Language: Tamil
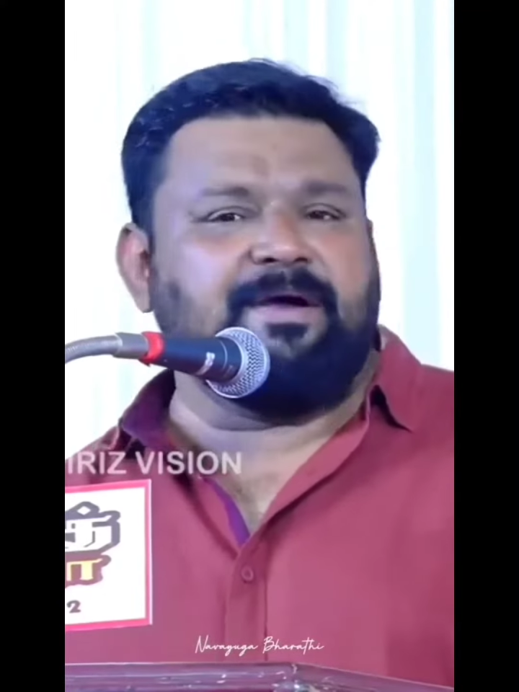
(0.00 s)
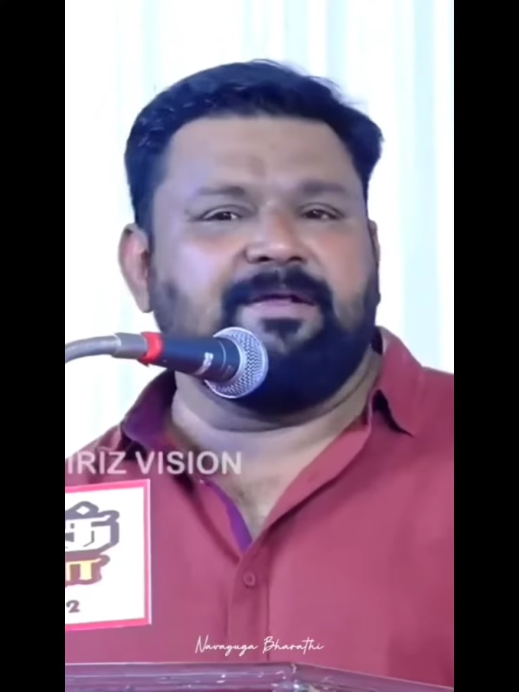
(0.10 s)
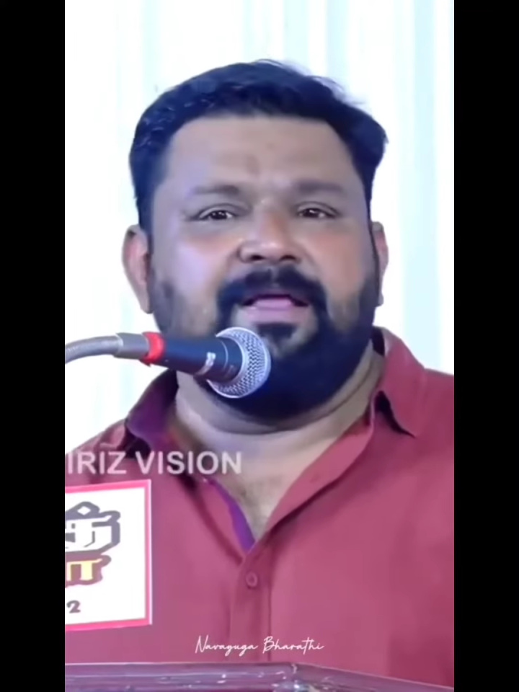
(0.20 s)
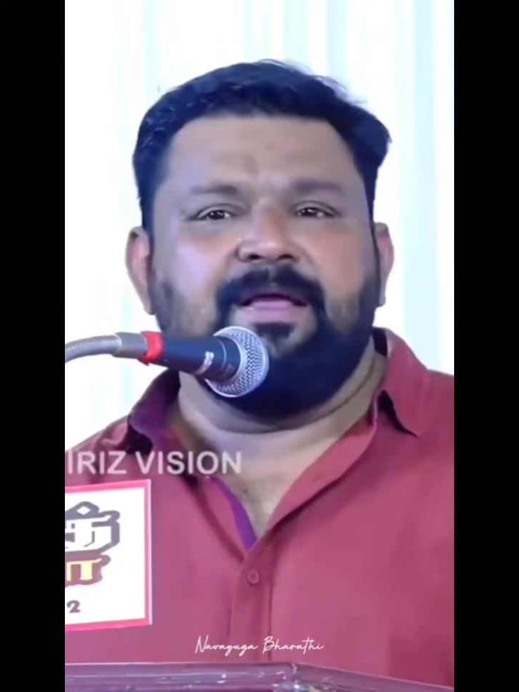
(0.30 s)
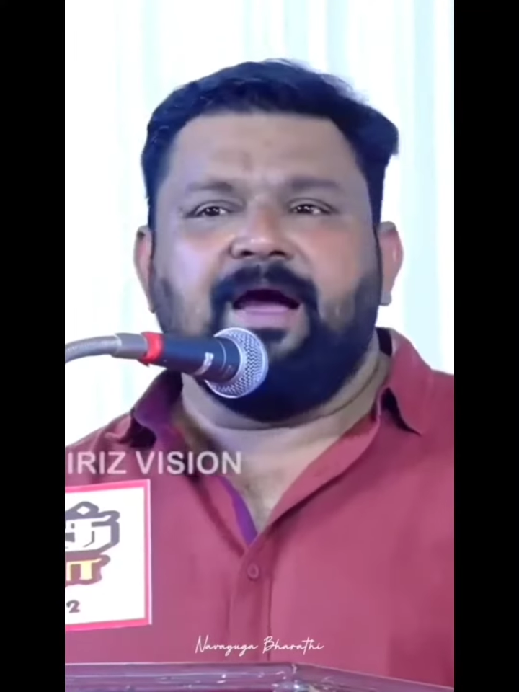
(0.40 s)

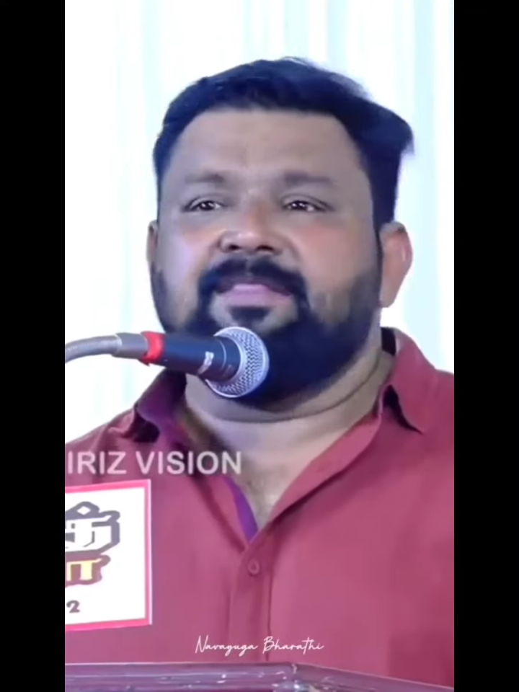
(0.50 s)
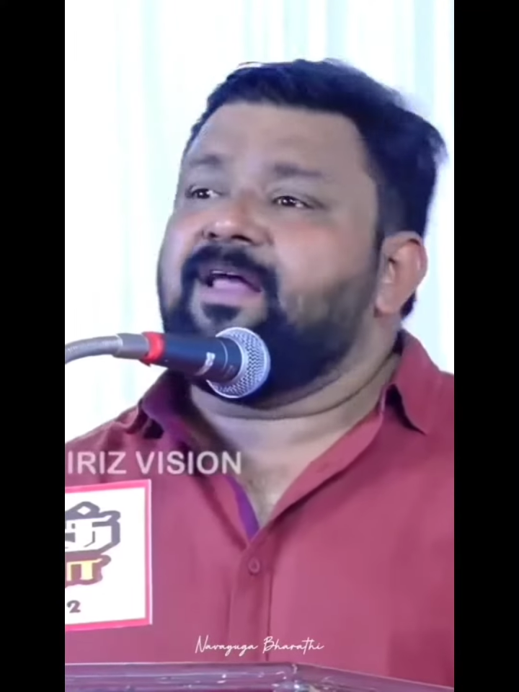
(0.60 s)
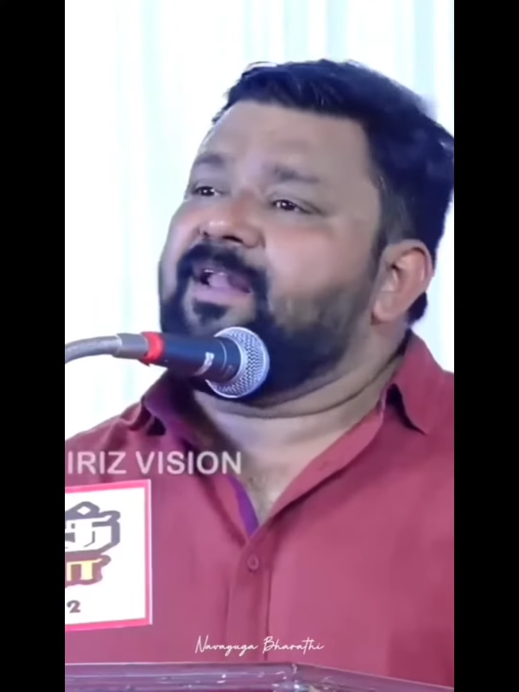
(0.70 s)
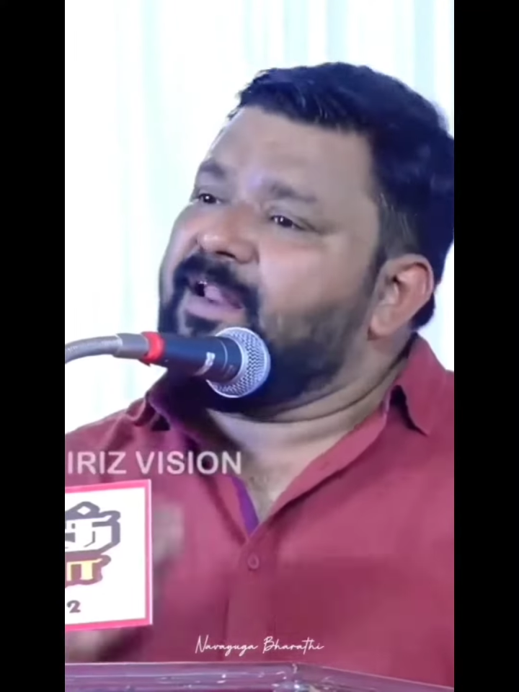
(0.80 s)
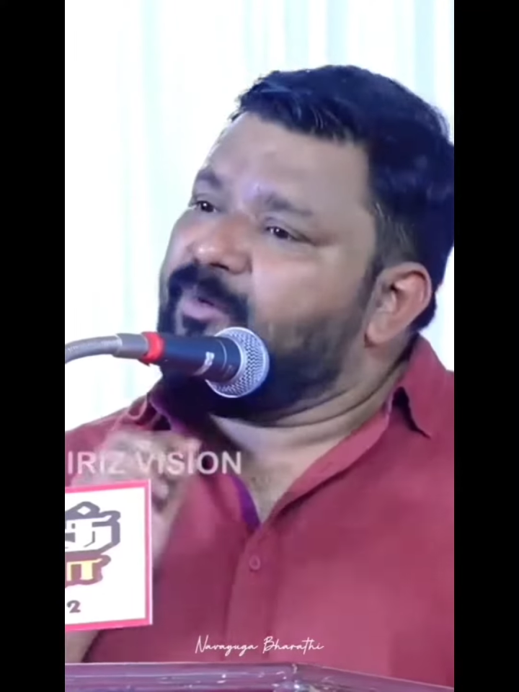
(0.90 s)
அப்படிம்பாங்க
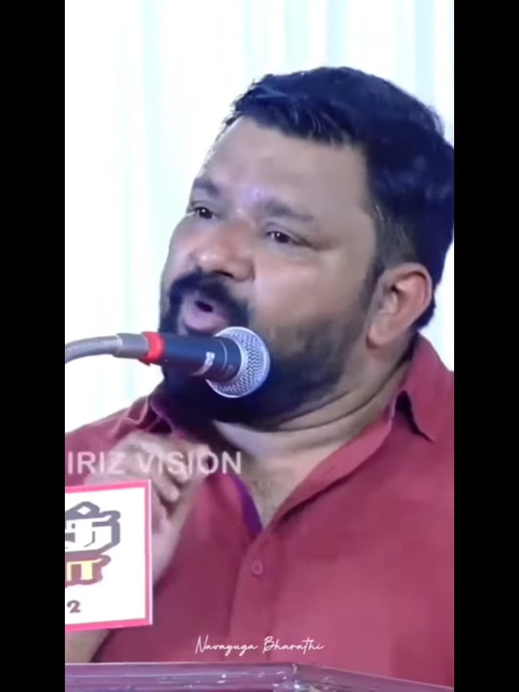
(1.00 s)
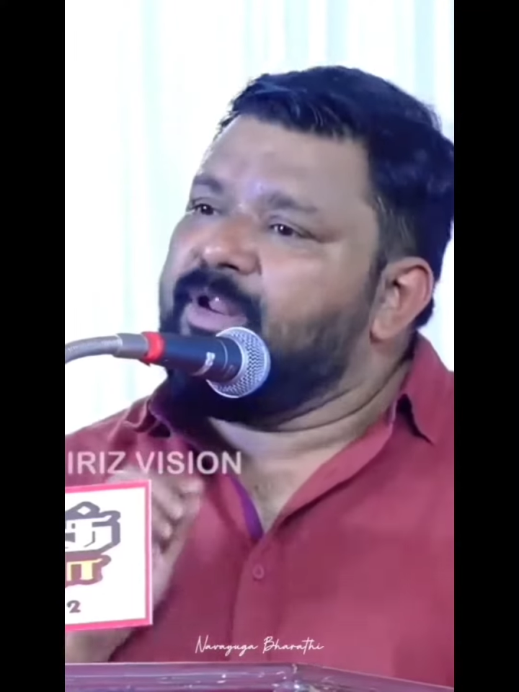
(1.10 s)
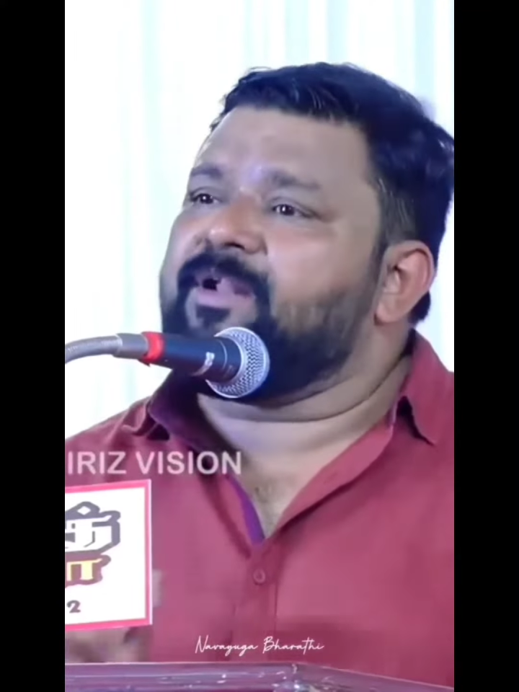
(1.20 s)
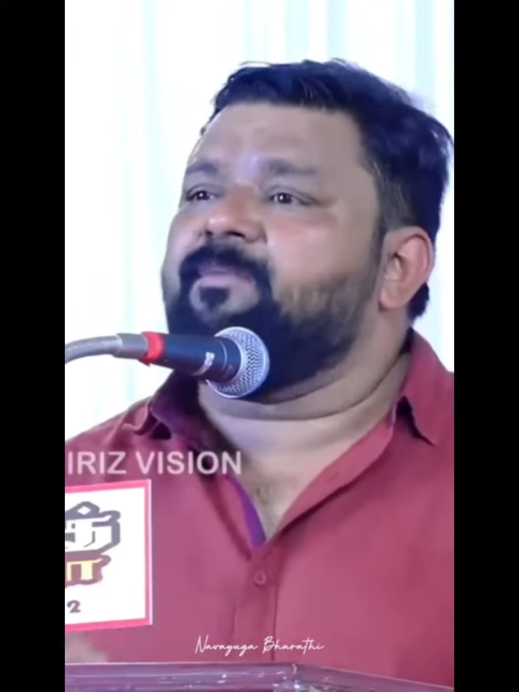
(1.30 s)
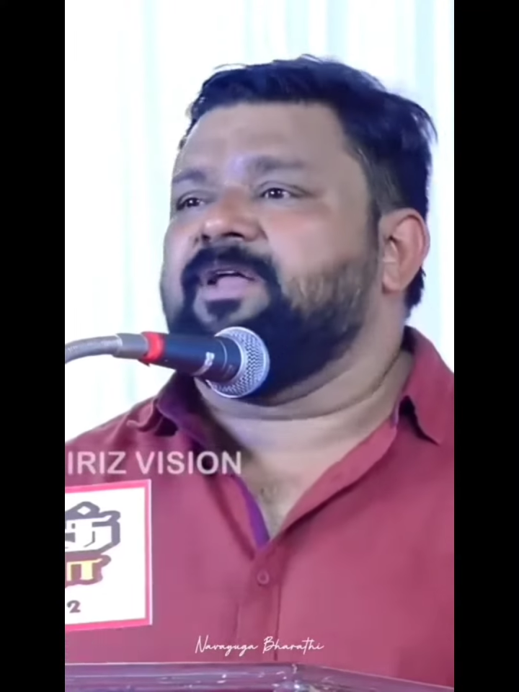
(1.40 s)
அந்த நல்ல முள்ளே இருக்க